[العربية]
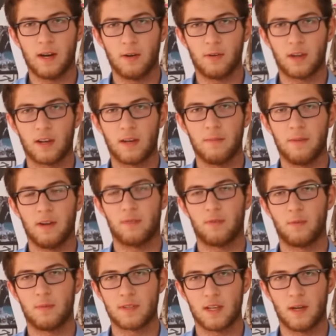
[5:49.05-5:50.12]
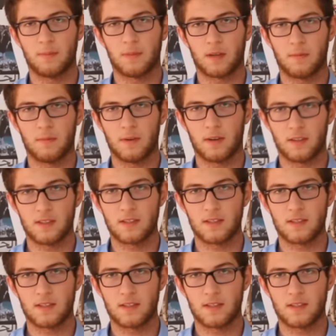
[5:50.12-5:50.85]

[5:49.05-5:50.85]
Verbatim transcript: حولك لما عرفوا باصابتك بمرض